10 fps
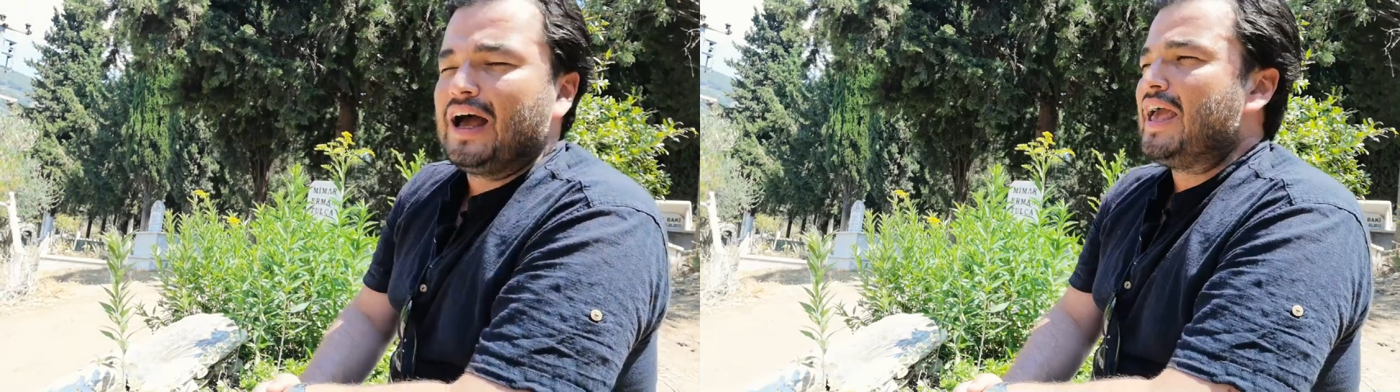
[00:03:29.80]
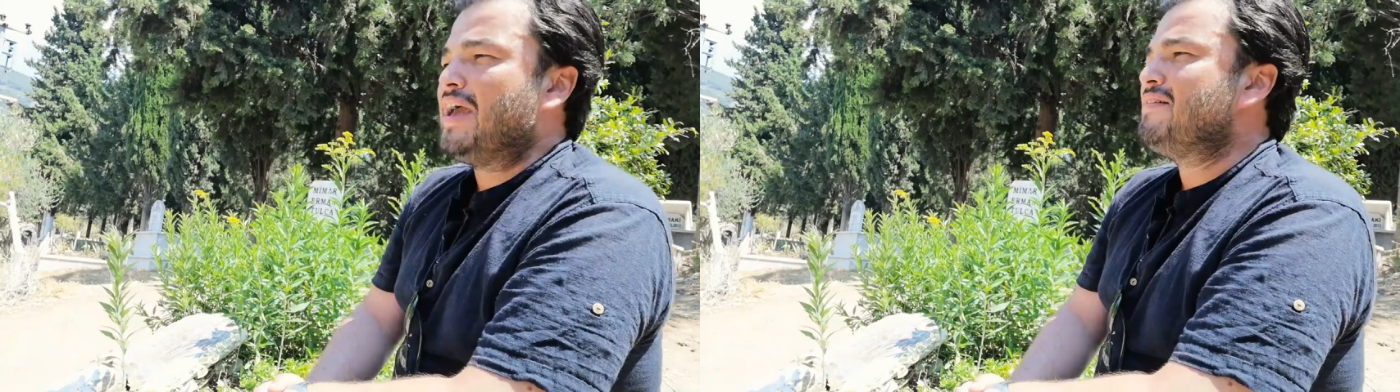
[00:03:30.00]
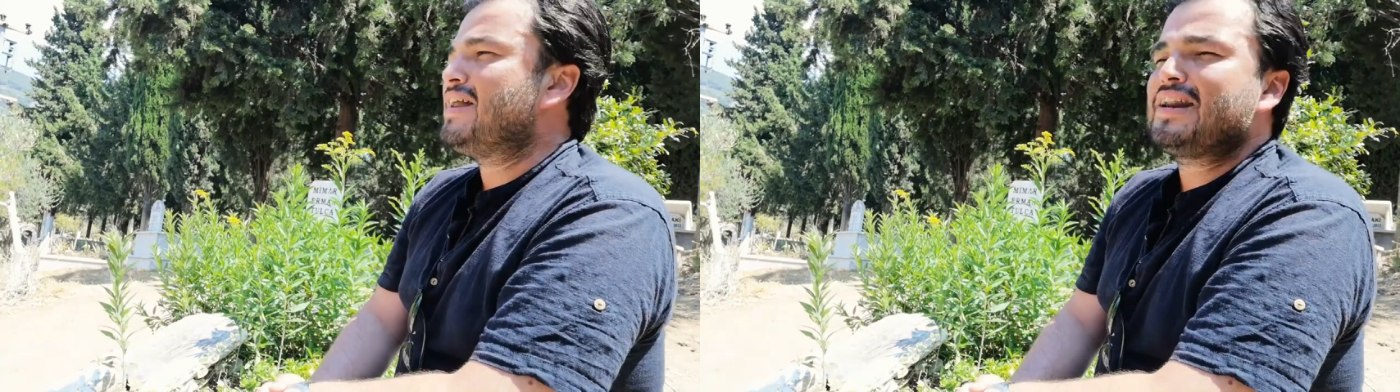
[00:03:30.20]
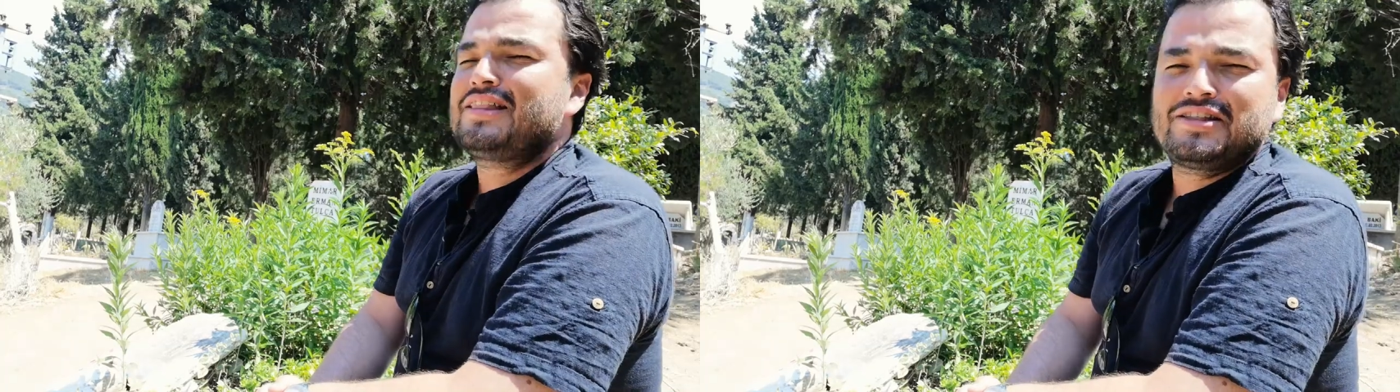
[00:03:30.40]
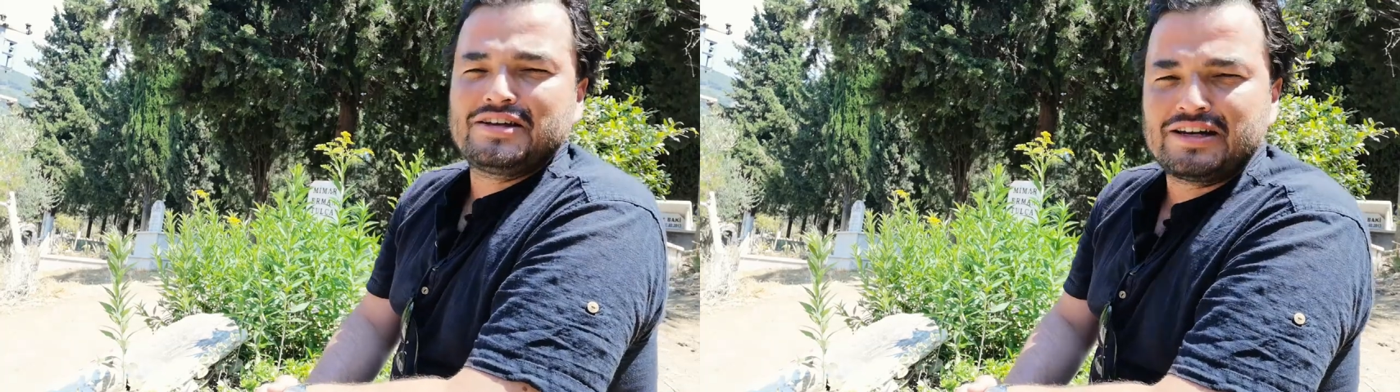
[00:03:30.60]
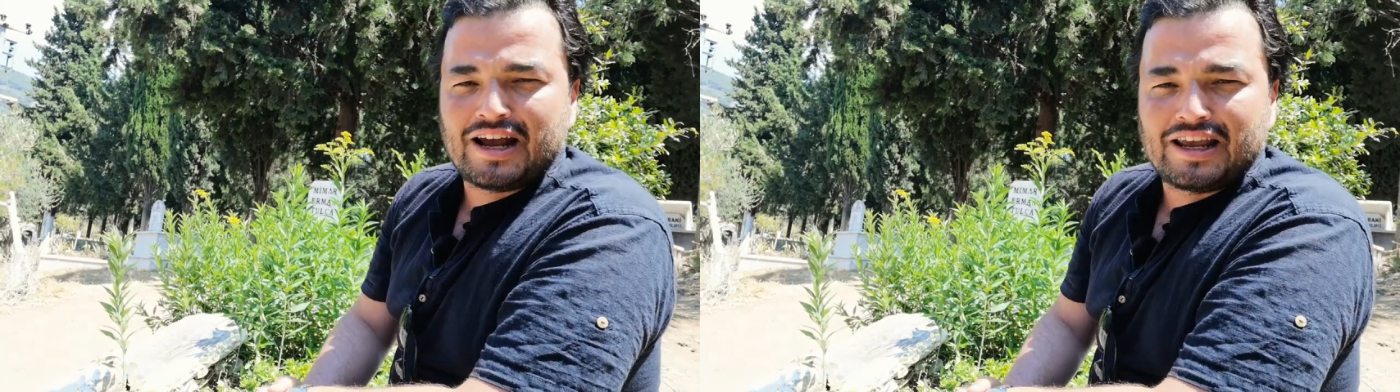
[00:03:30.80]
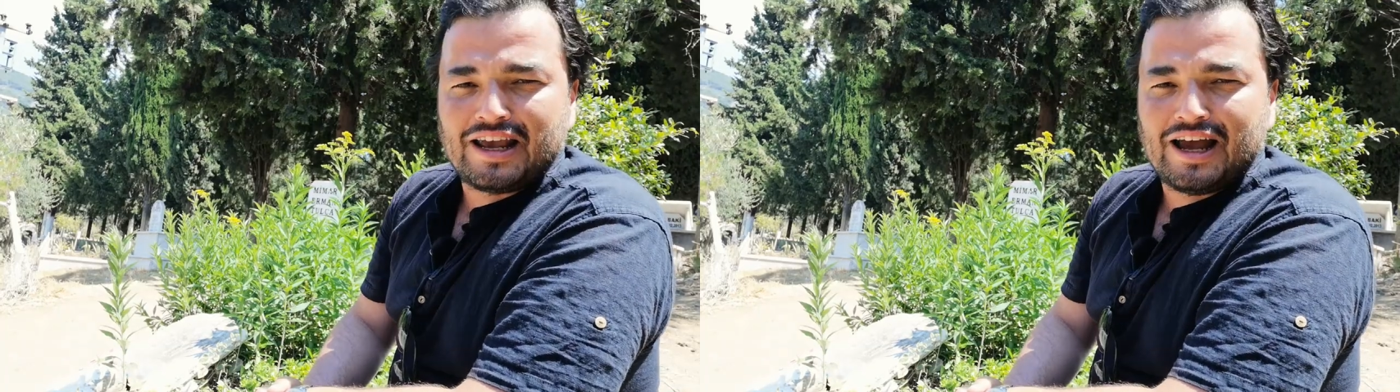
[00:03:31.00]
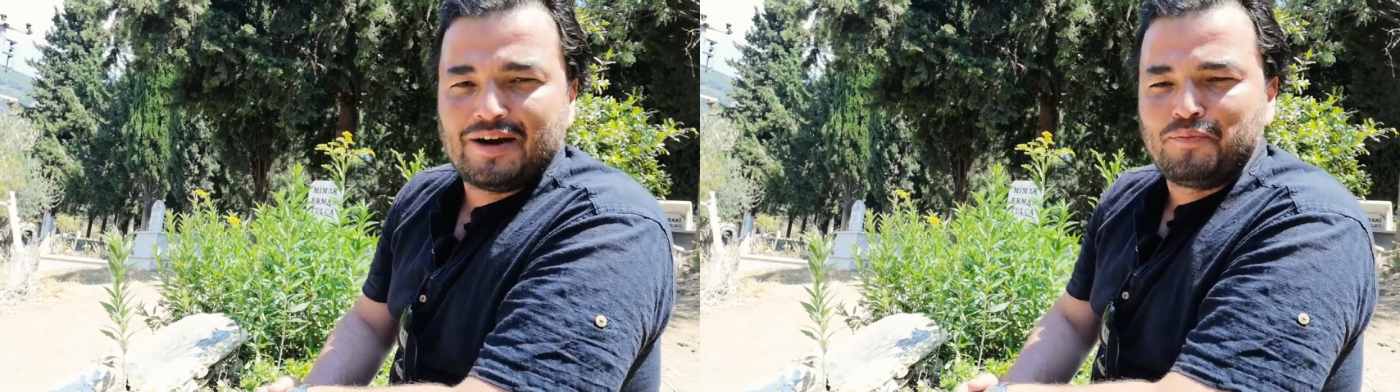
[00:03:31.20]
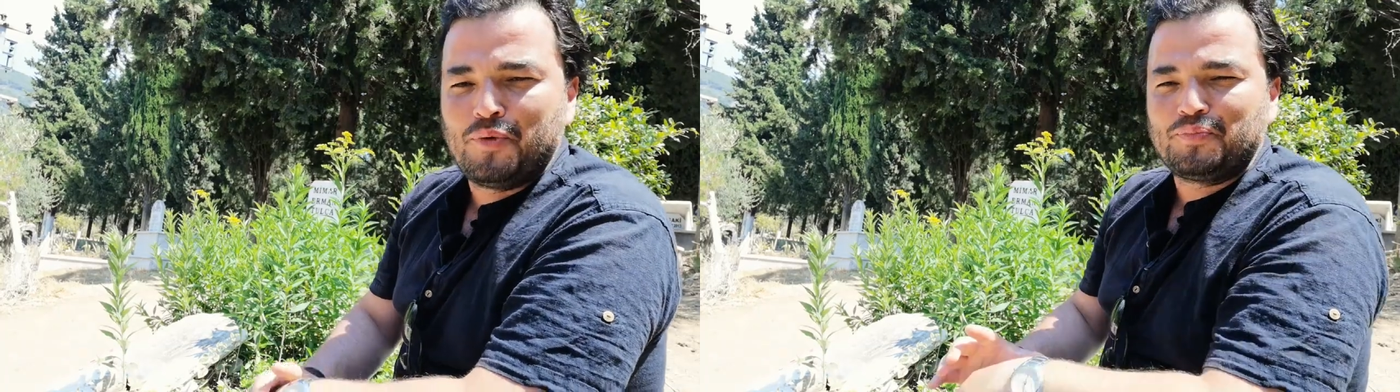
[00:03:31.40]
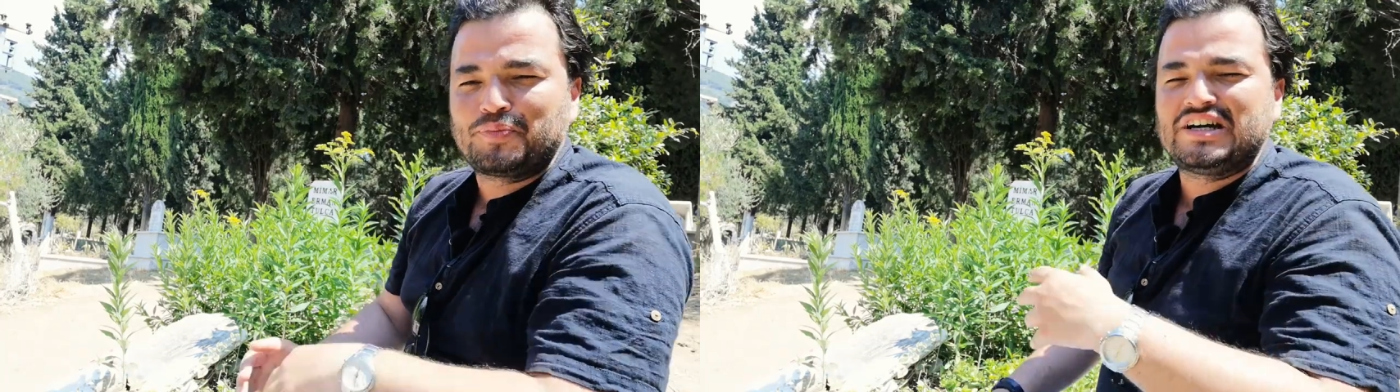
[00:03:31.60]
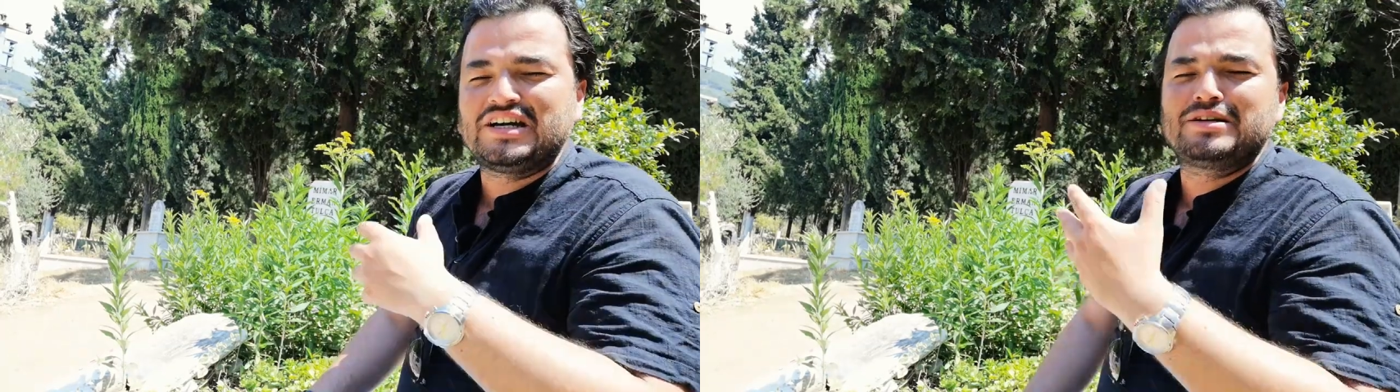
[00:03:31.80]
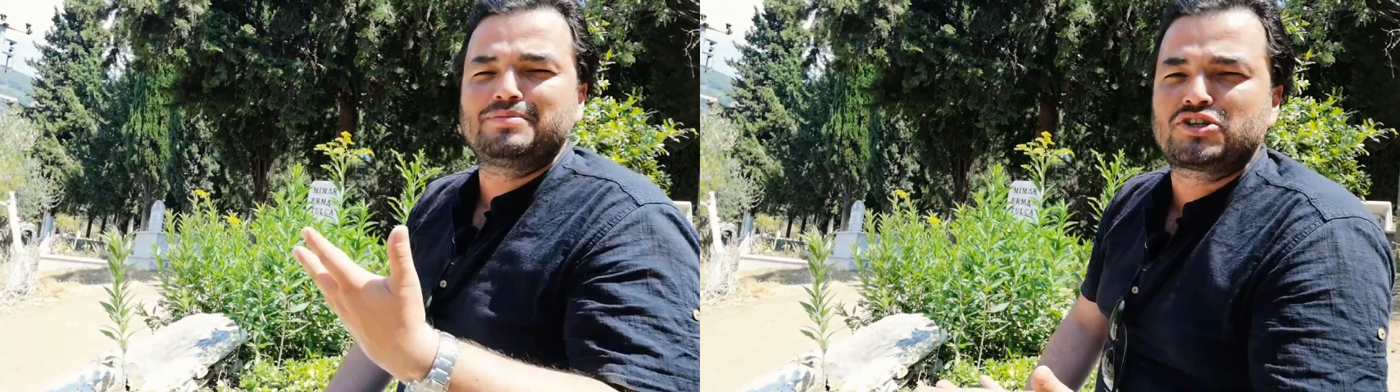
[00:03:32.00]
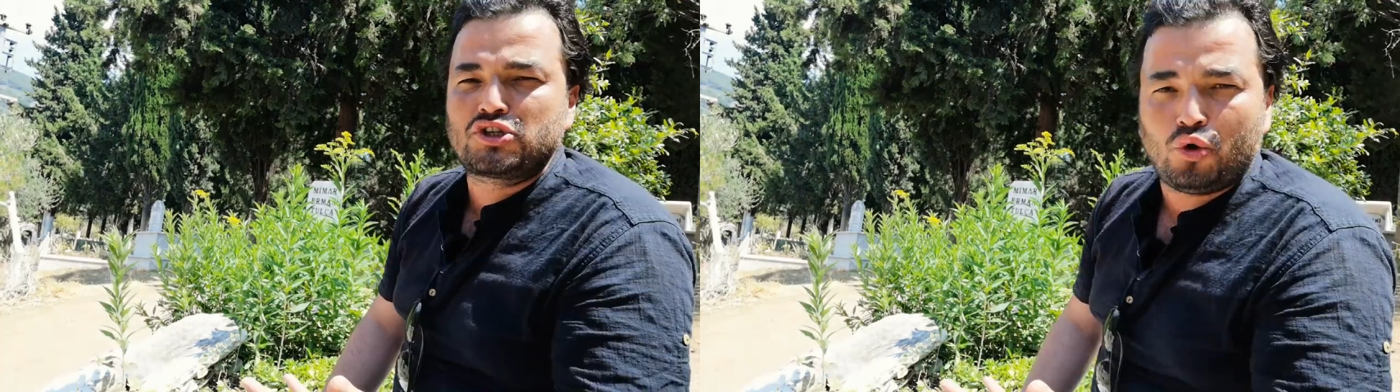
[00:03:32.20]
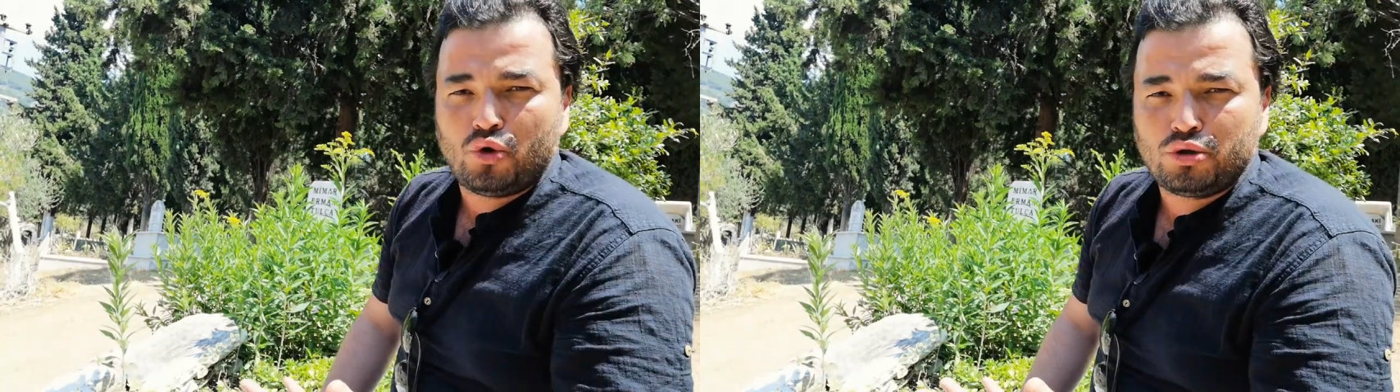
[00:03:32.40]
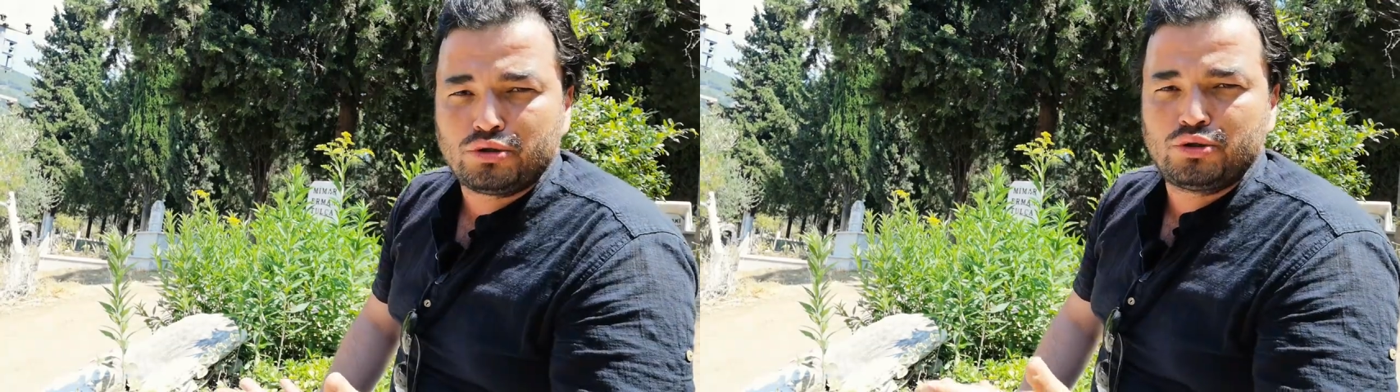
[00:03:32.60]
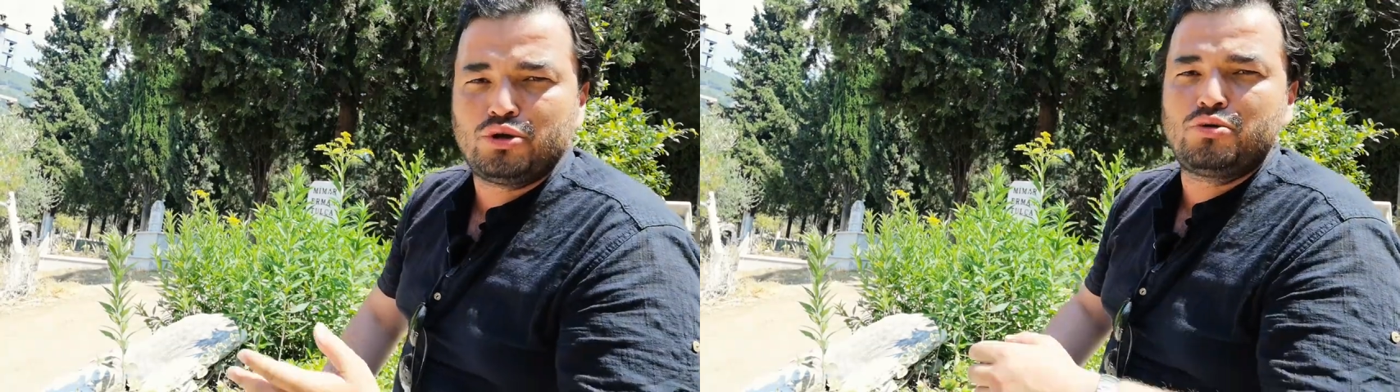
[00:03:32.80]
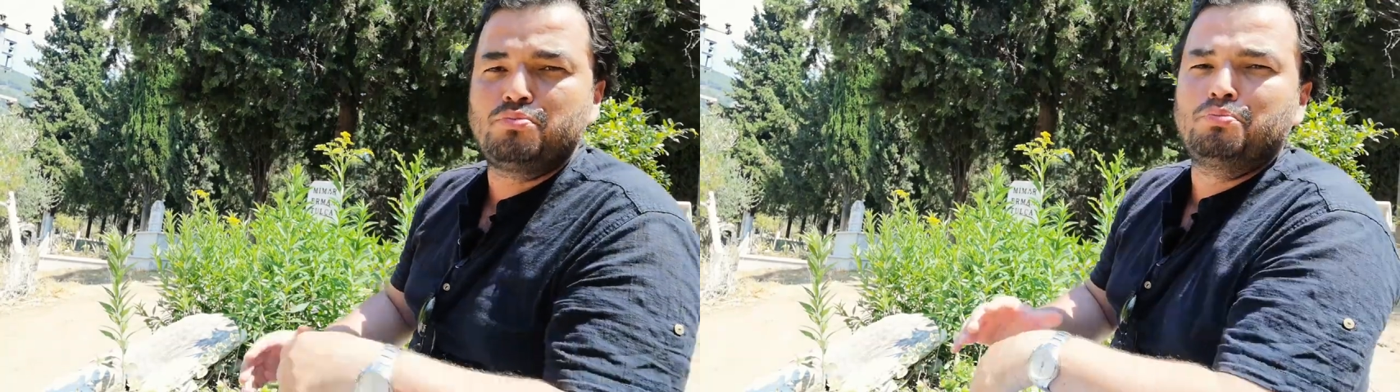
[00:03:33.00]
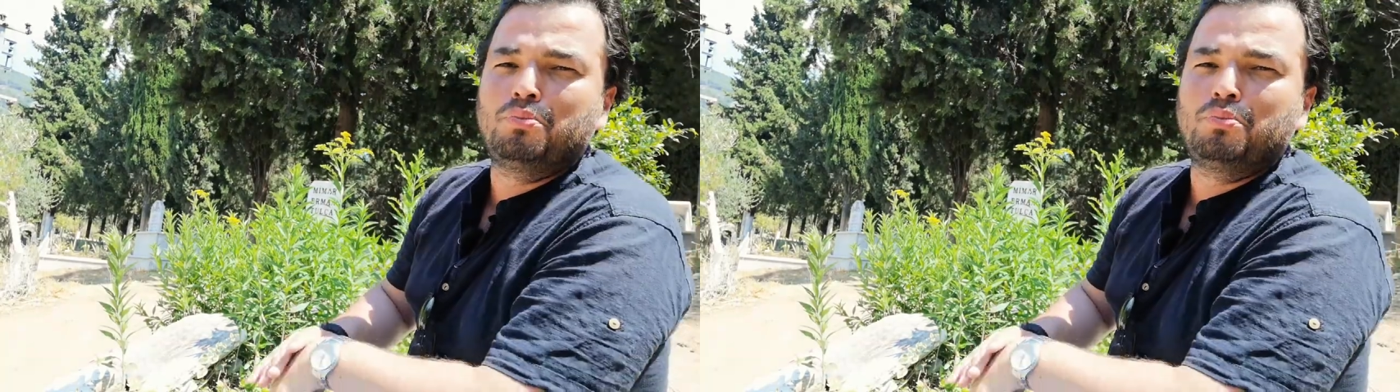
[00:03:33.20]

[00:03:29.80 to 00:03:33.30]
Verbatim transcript: Evlerden Irak ya kırmızı oldum,